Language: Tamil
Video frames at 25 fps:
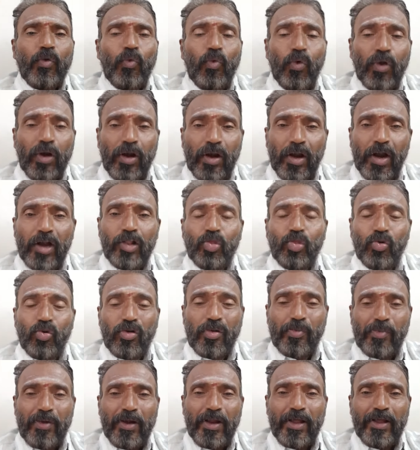ஒரு நாள்
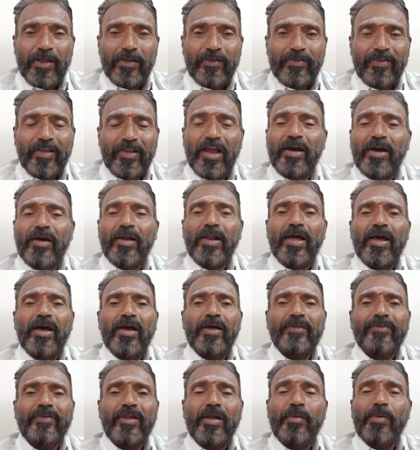தூக்கம் இல்லை சில கால
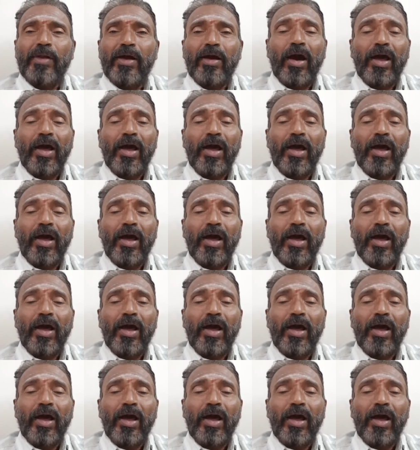சில பல